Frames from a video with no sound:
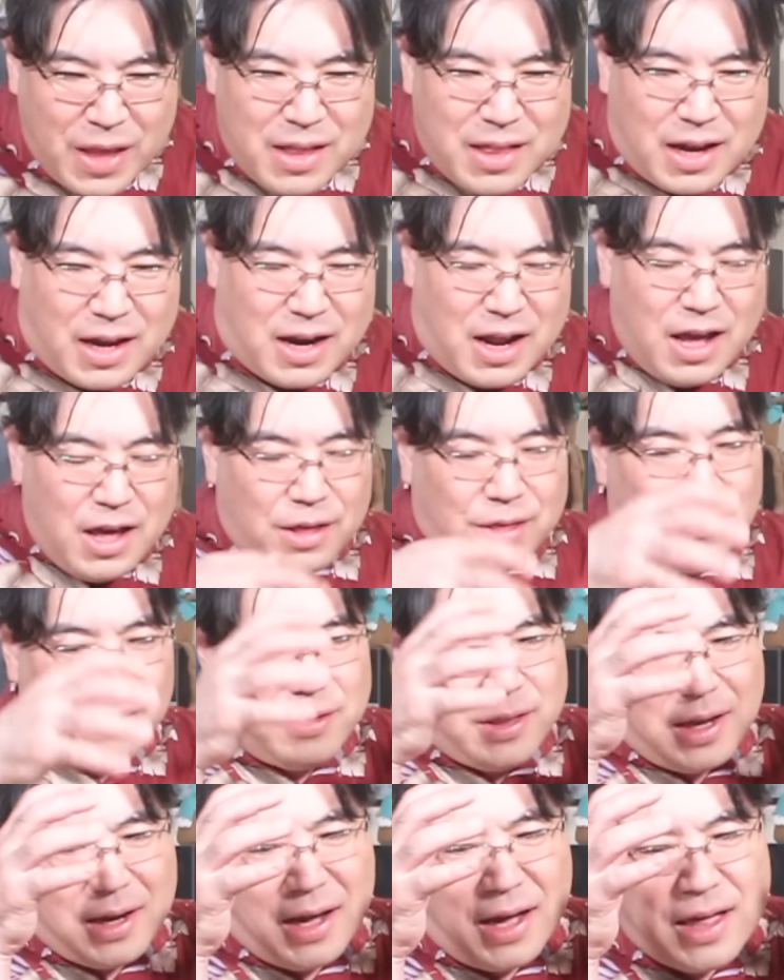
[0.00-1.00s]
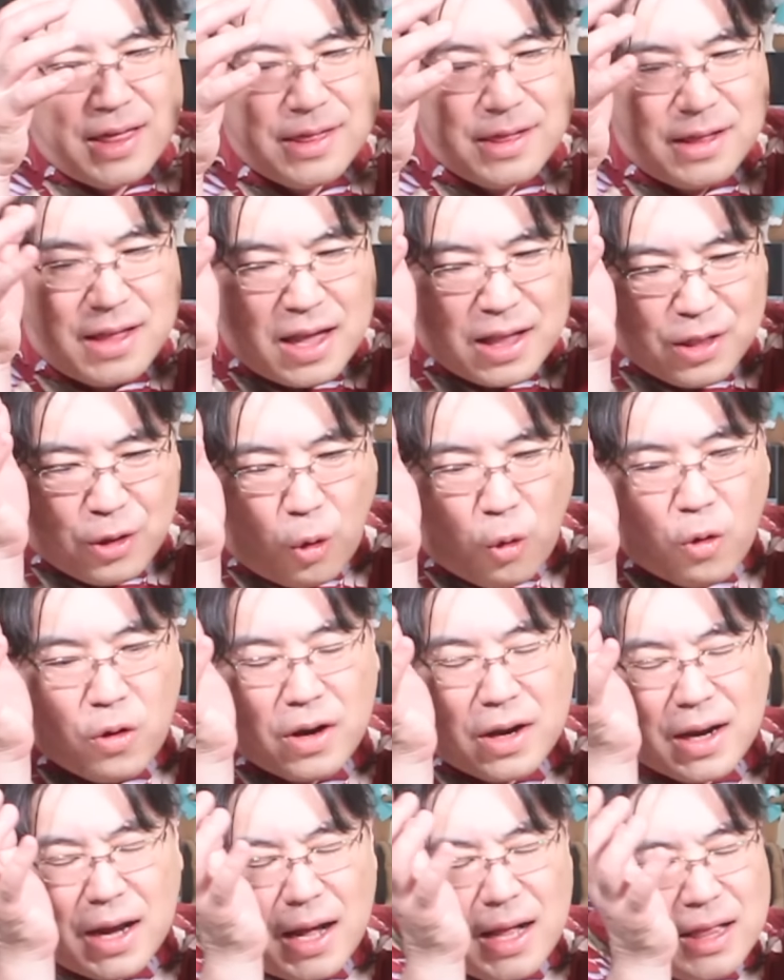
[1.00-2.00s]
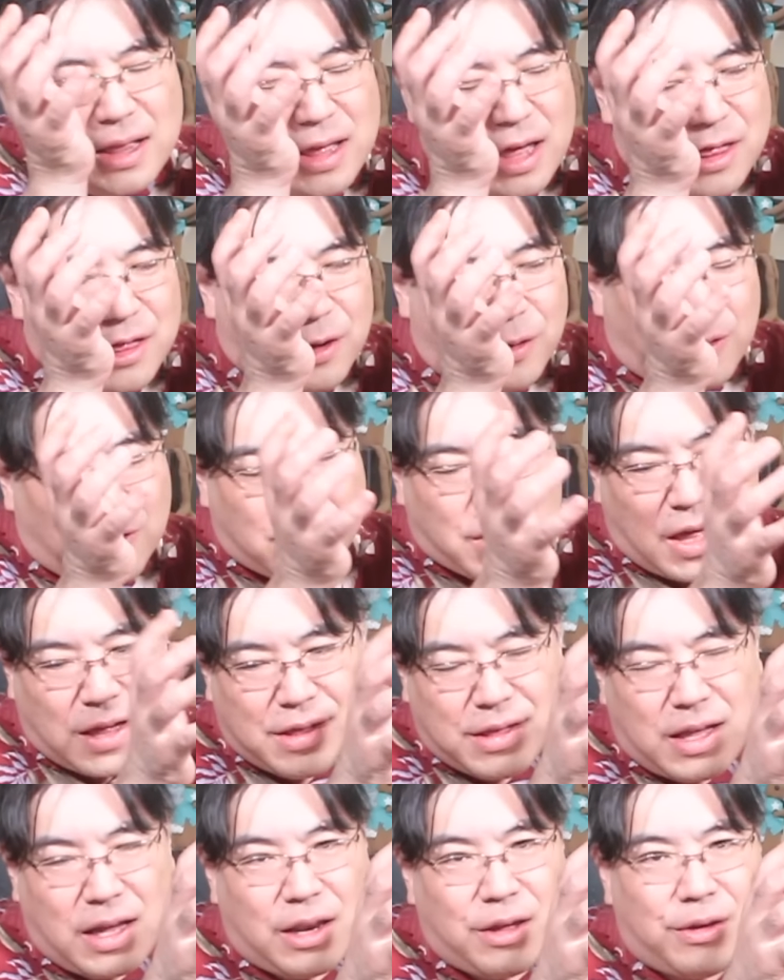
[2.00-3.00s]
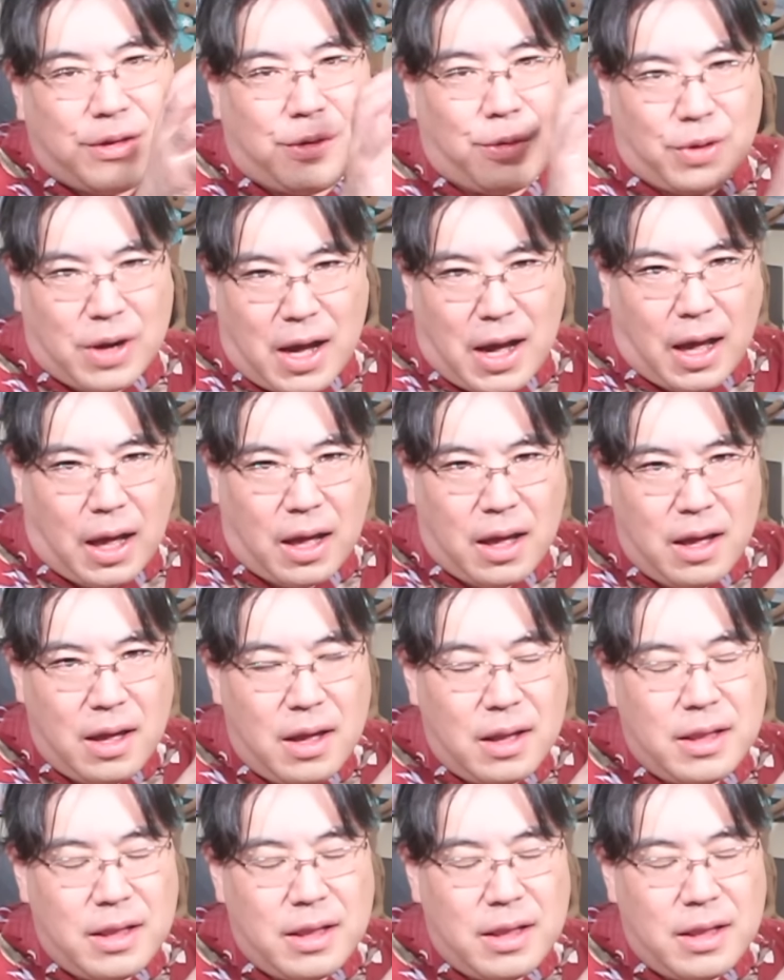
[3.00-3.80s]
だから、そういった感じで、突貫で調査してる人が、